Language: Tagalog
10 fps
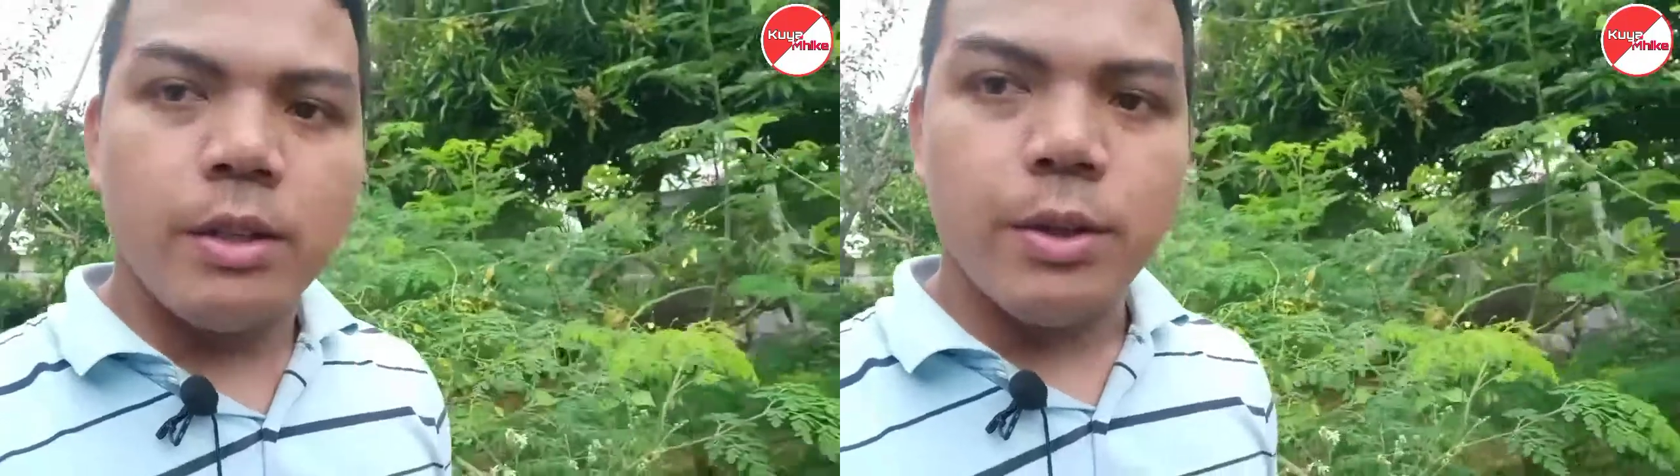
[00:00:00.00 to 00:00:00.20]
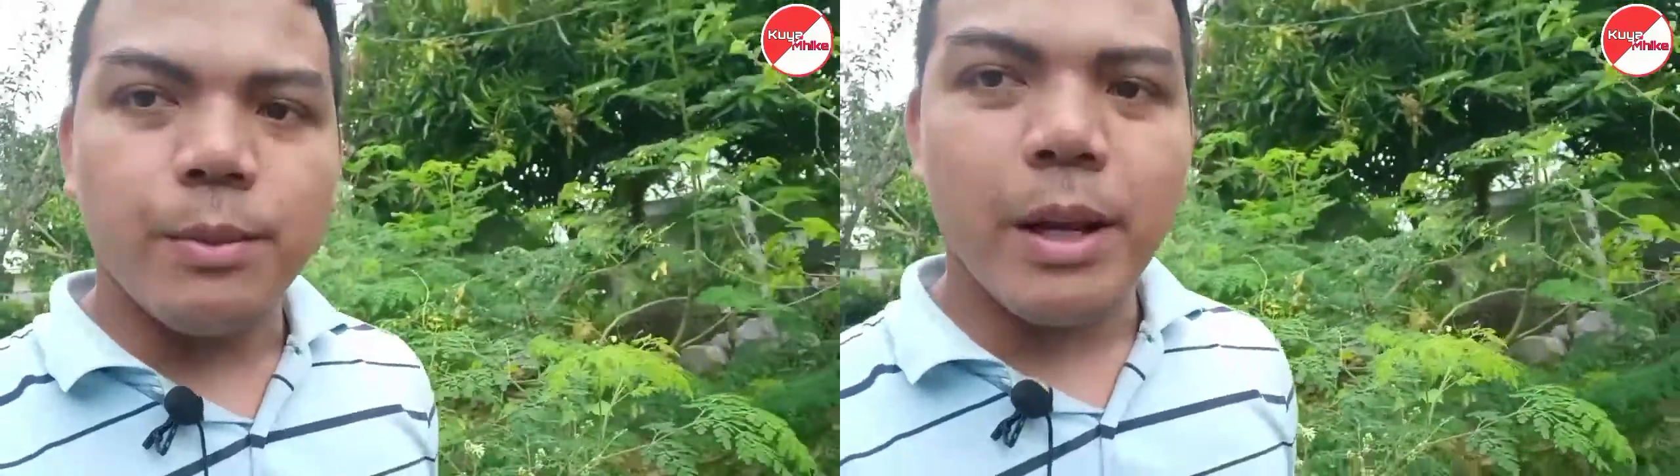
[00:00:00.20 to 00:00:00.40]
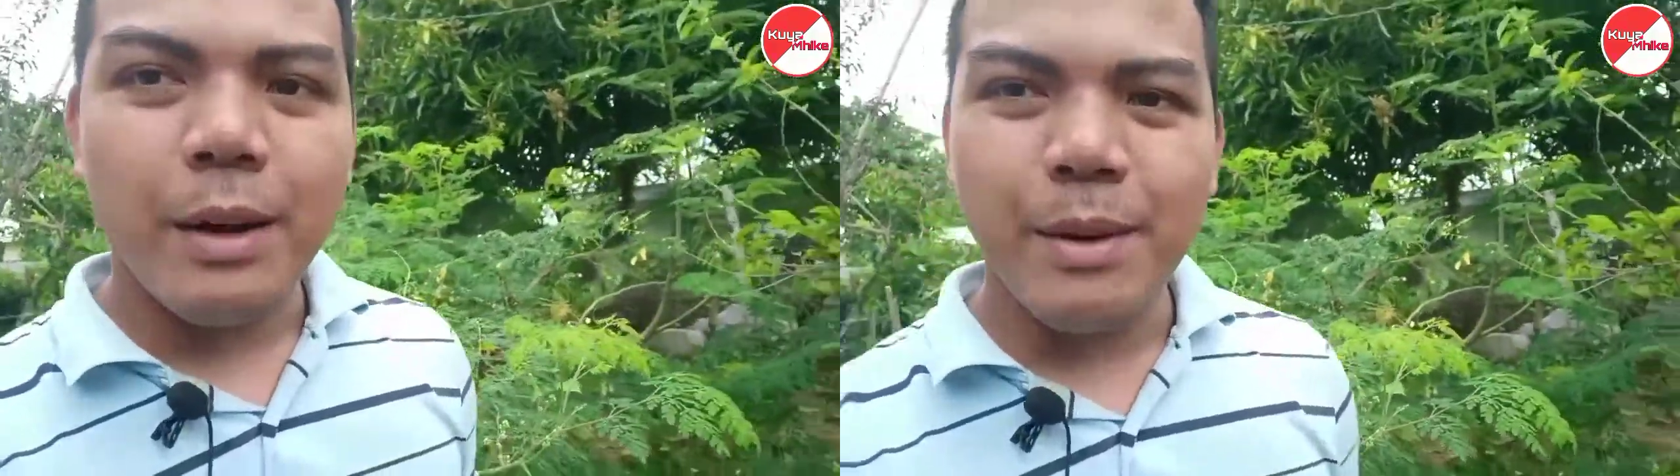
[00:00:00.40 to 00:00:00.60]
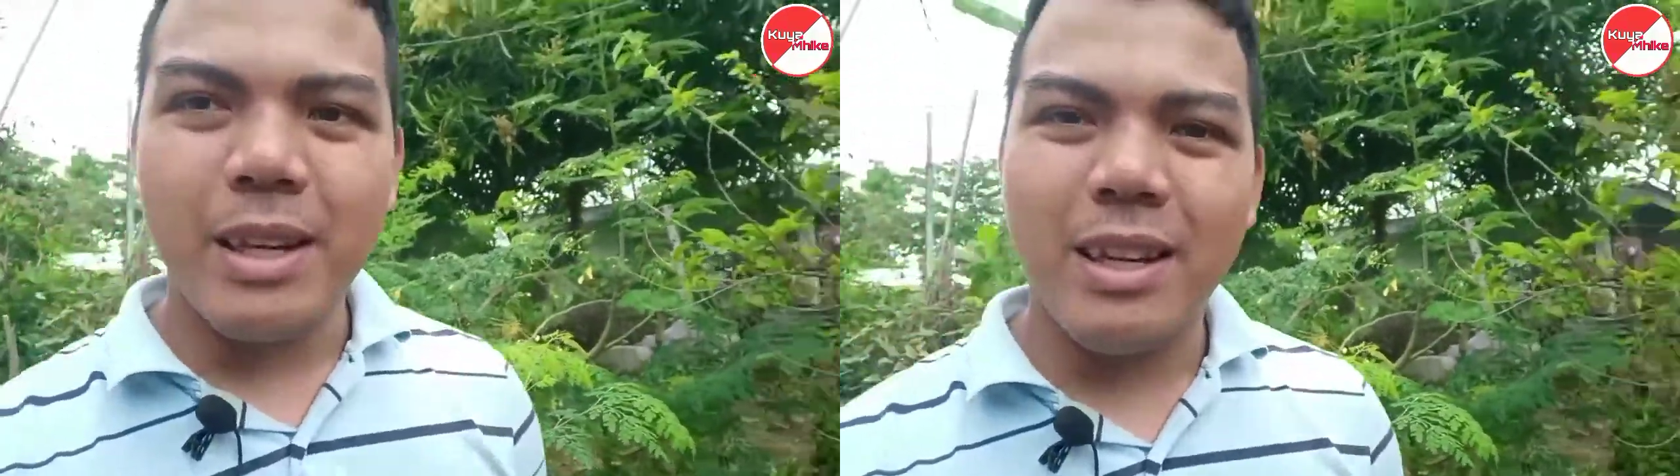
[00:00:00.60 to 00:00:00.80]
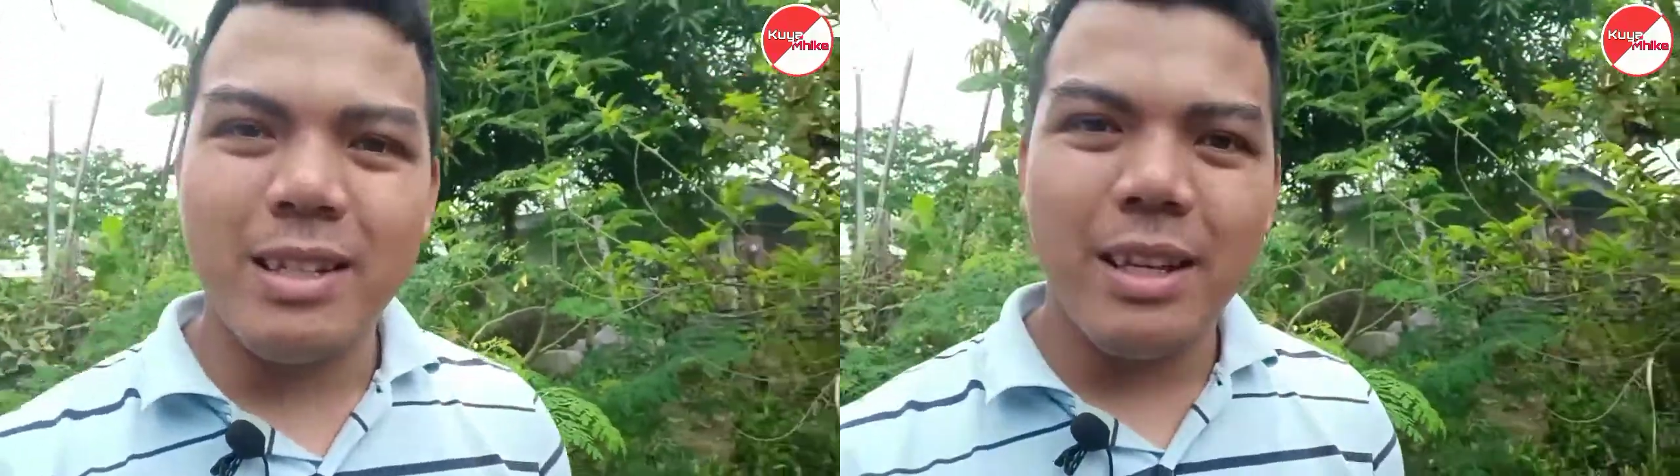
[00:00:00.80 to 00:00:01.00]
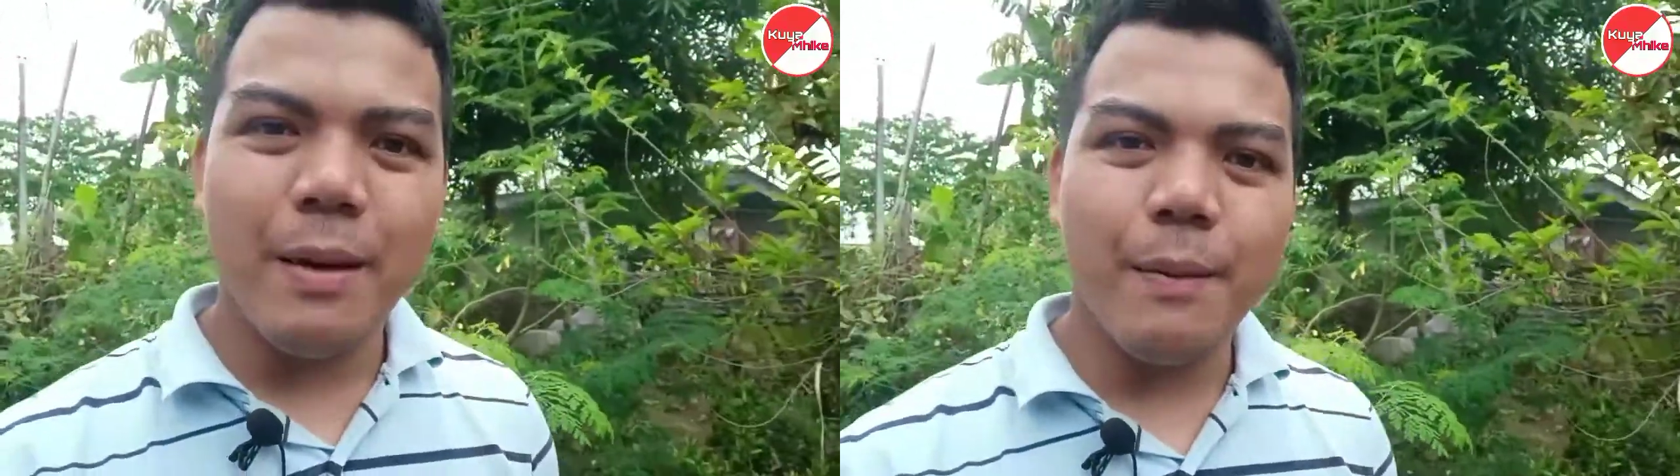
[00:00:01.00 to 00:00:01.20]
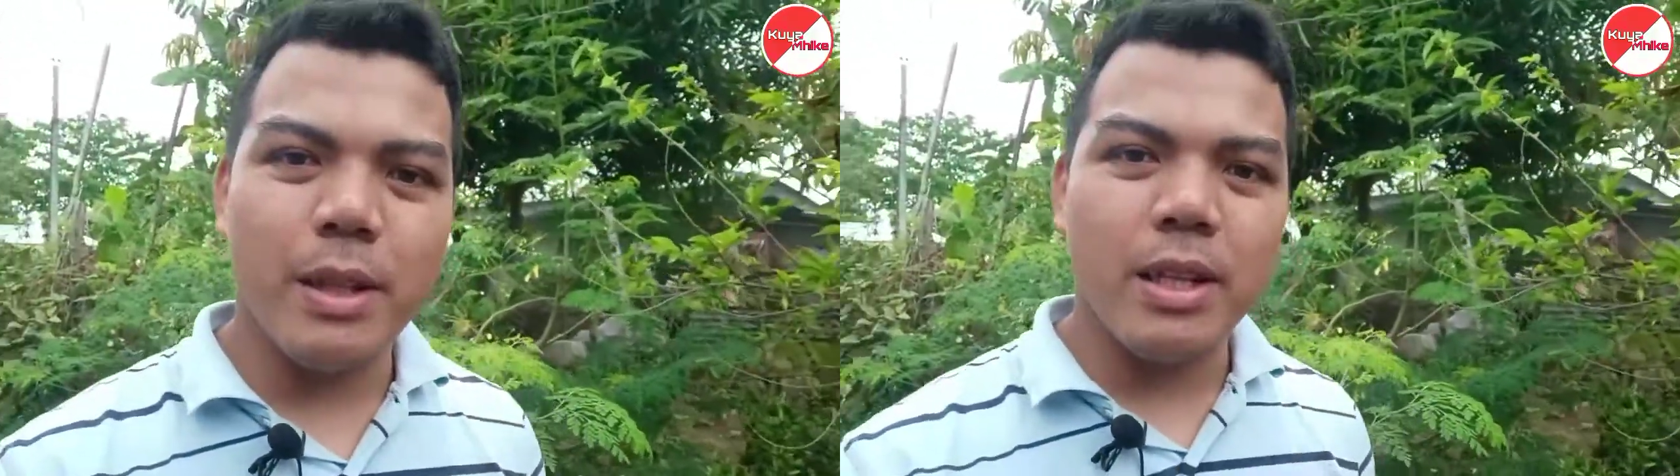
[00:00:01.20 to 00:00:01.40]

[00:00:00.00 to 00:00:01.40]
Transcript: So maraming salamat